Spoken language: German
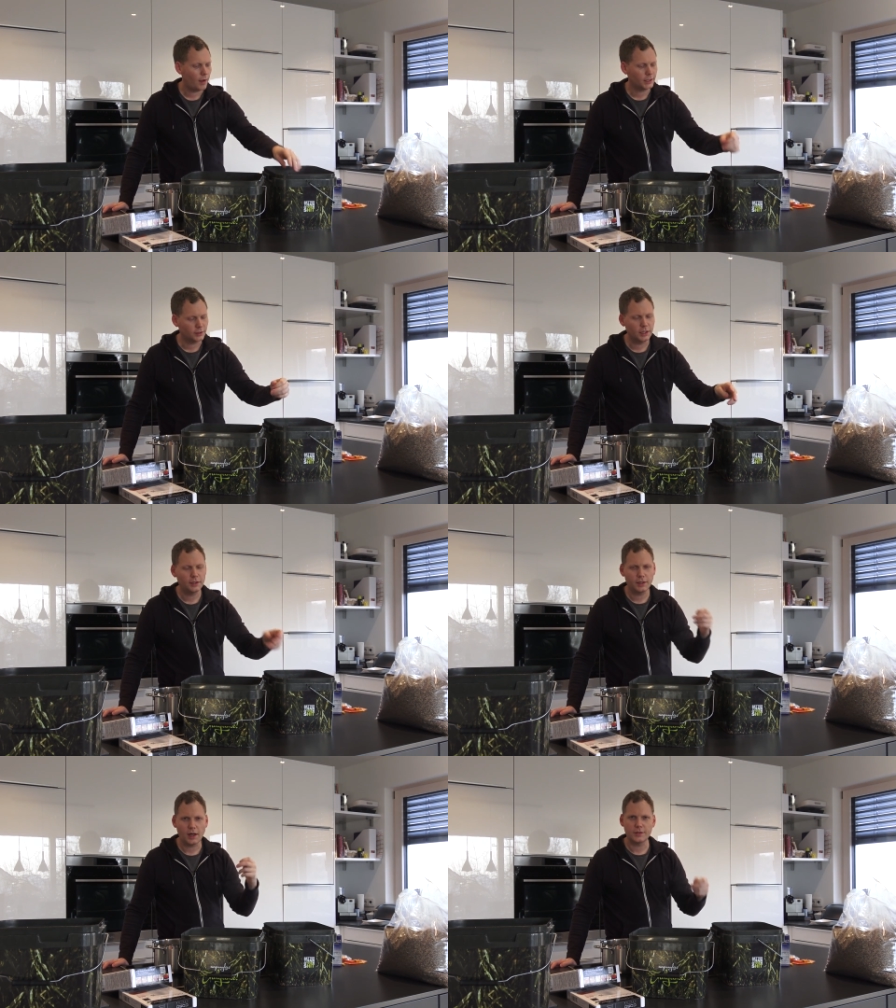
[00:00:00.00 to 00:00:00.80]
der ist
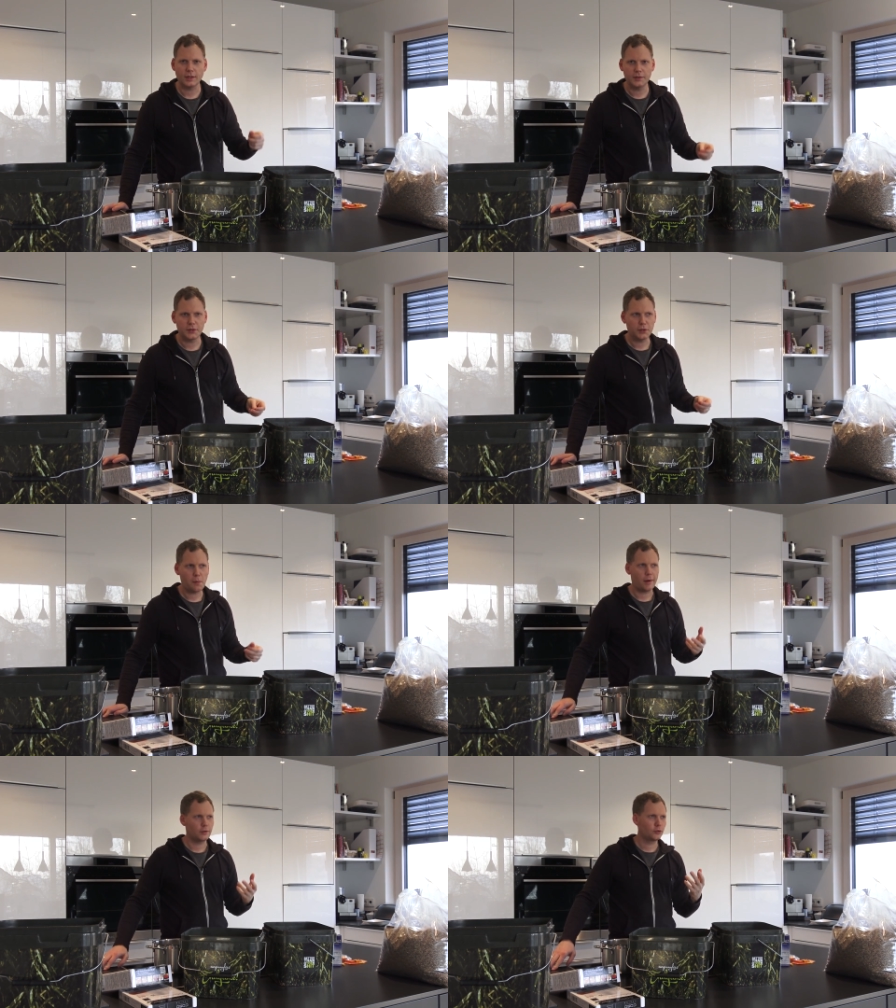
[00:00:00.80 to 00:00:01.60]
richtig geil salzig,
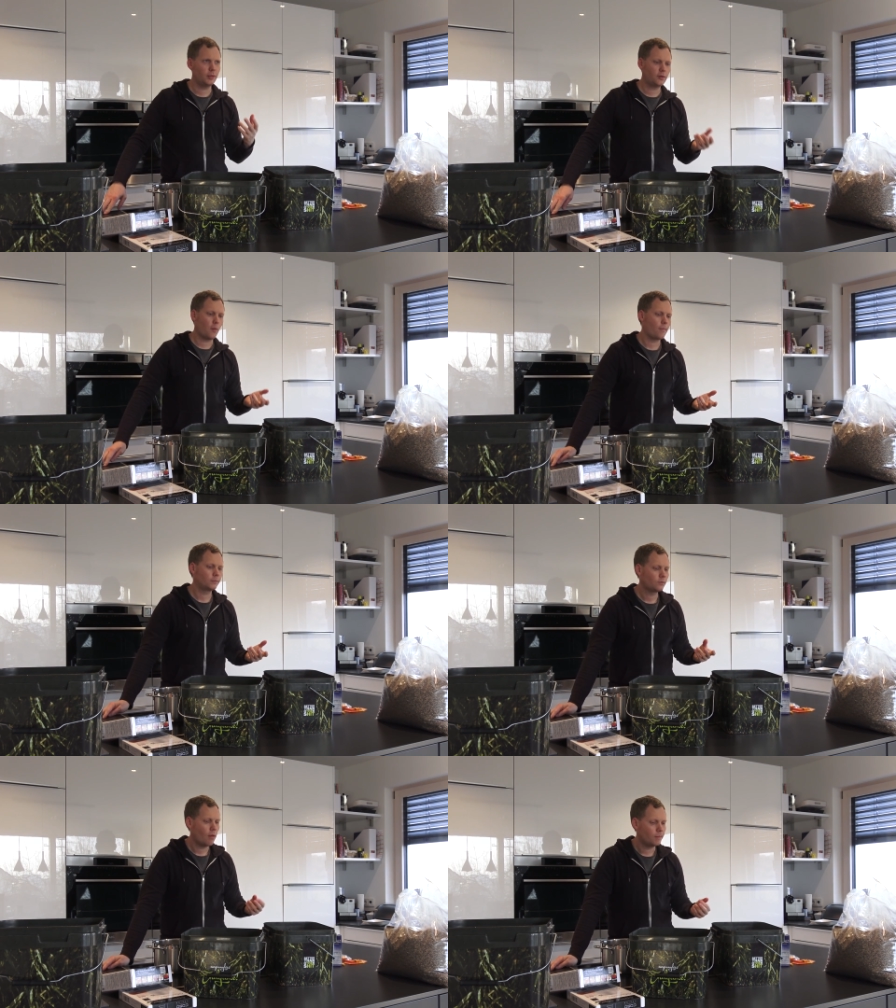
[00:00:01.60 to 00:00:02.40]
also schmeckt,
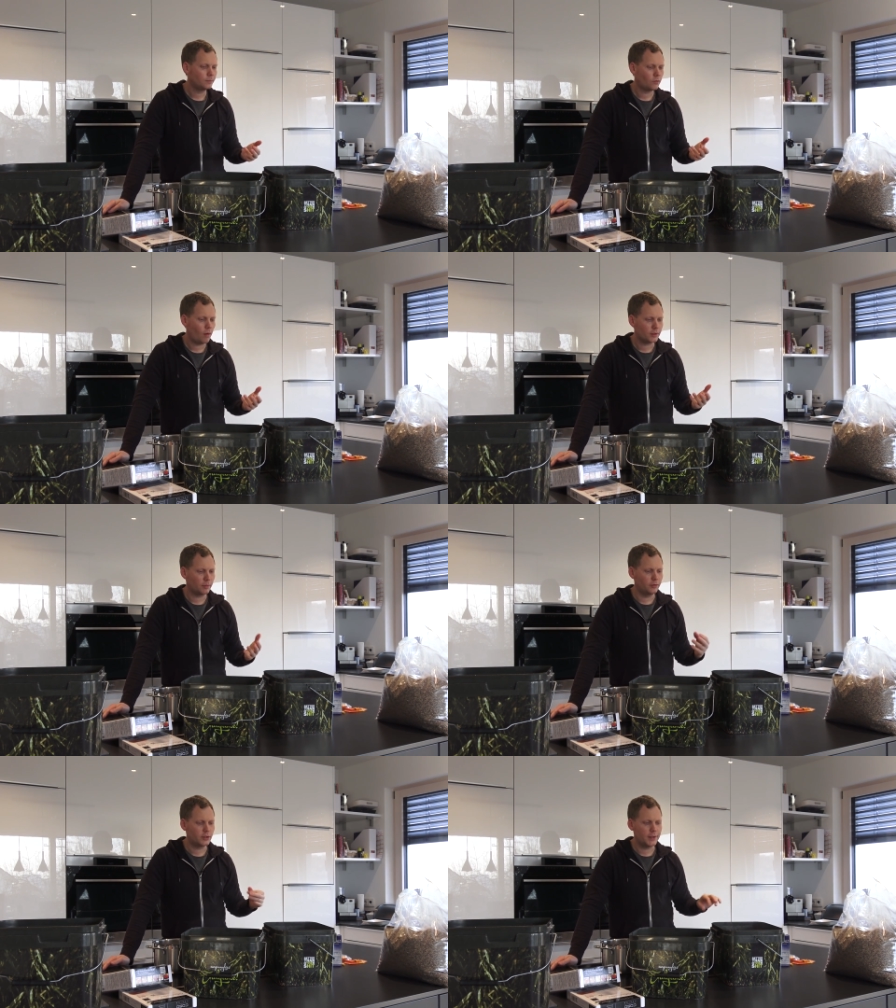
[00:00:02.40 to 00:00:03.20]
sag
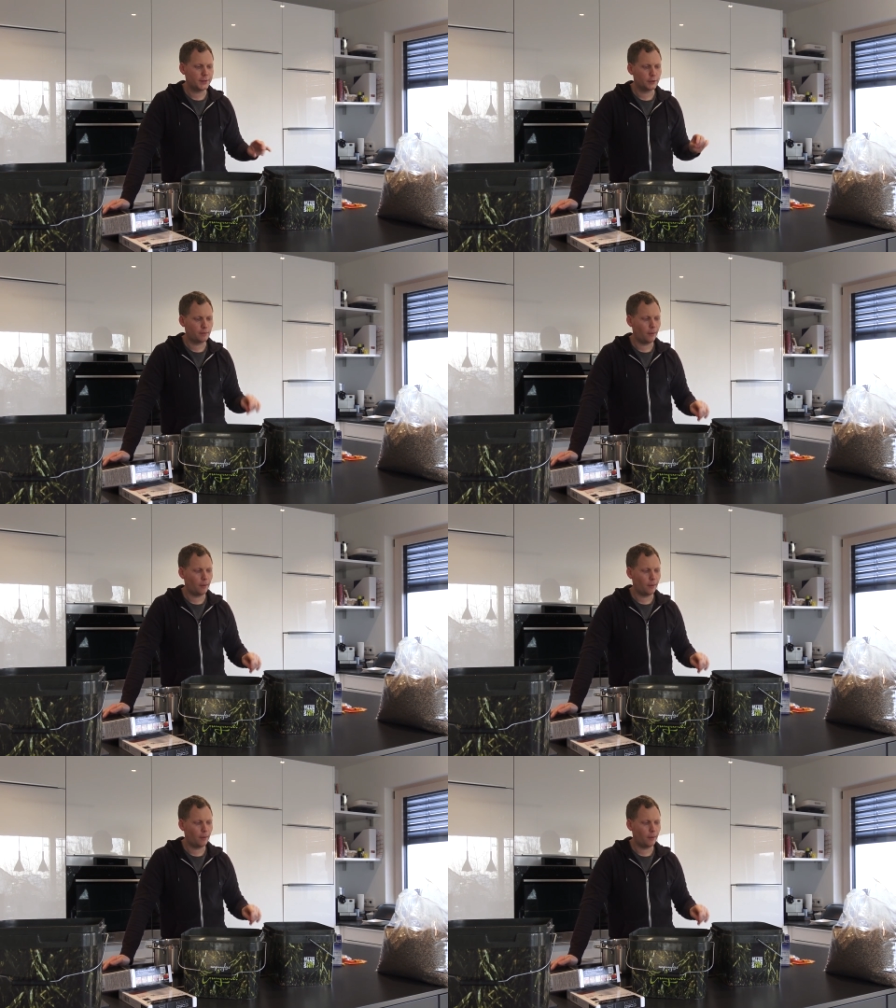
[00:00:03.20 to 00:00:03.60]
mal, wie salziges